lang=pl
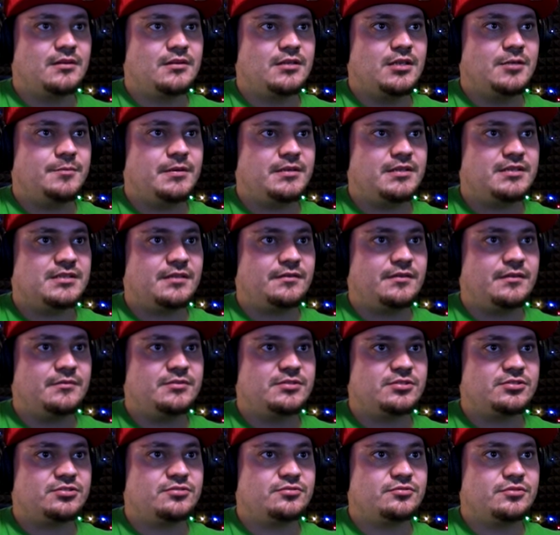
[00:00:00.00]
I pewnie za chwilę mi
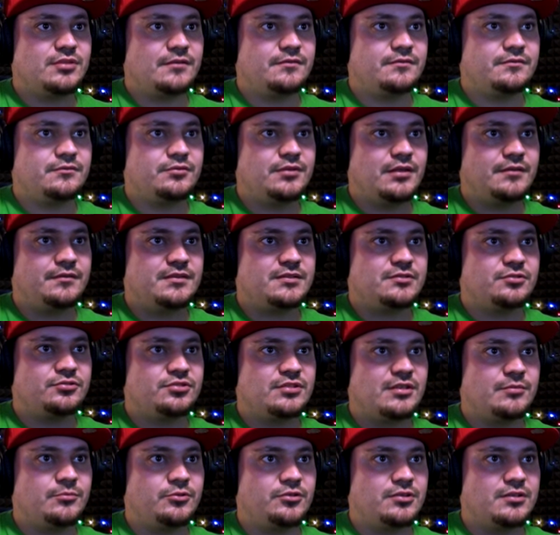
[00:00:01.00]
coś tutaj, tutaj
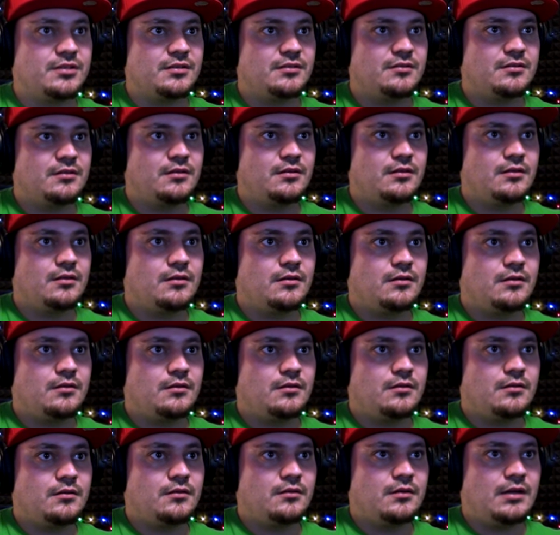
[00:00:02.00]
wyskoczy na mordę.
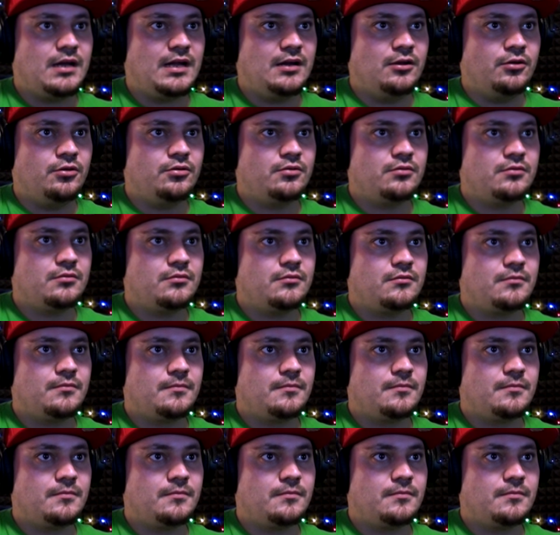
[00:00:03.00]
Halo.